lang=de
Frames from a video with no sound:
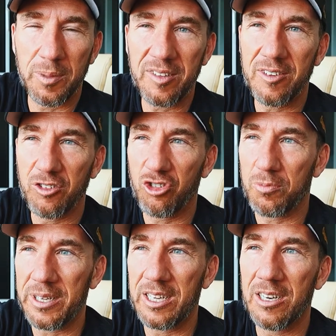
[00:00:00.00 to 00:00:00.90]

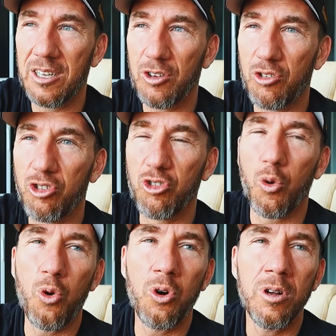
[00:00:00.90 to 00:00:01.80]
Business-Spiel
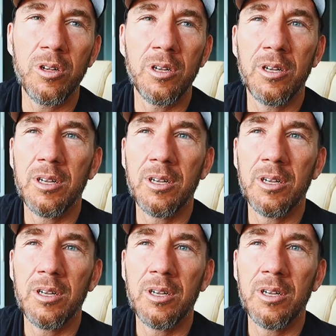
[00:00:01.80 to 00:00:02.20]
so